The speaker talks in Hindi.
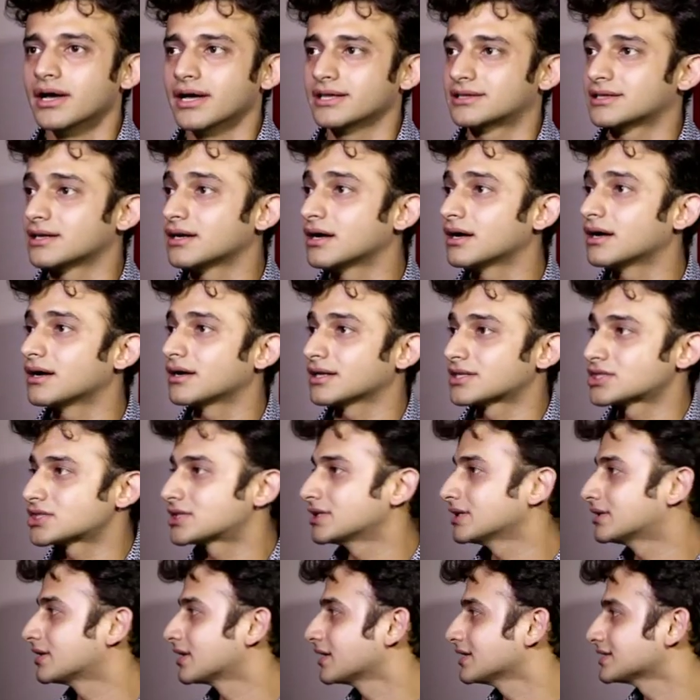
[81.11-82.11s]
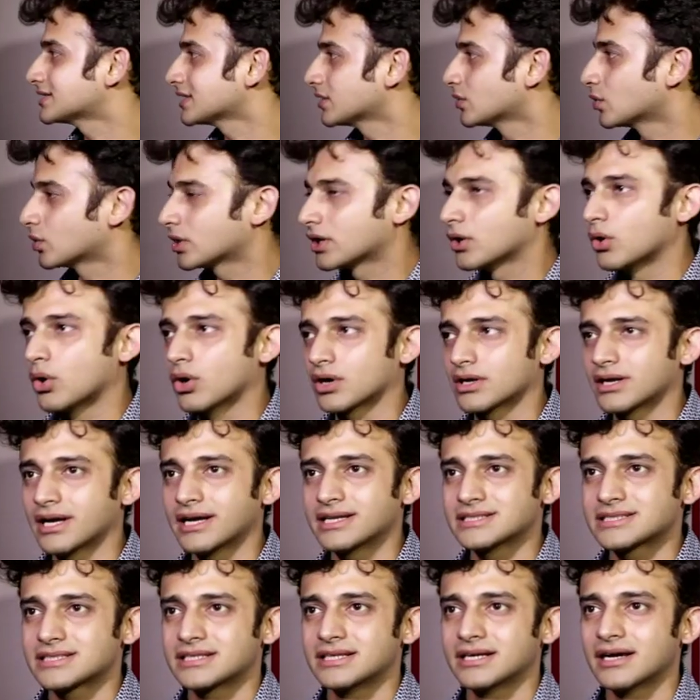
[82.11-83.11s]
इतना अच्छी तरह से इन्होंने
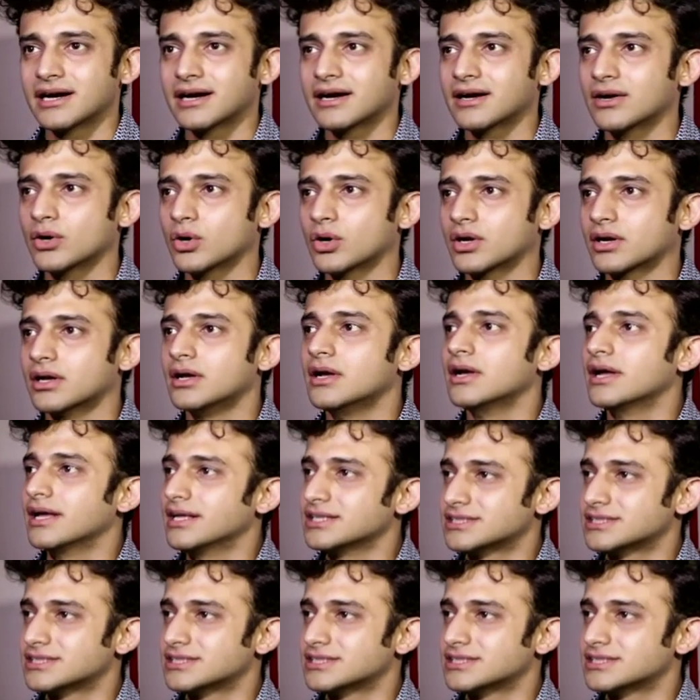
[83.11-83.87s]
ऑर्गेनाइज़ किया है और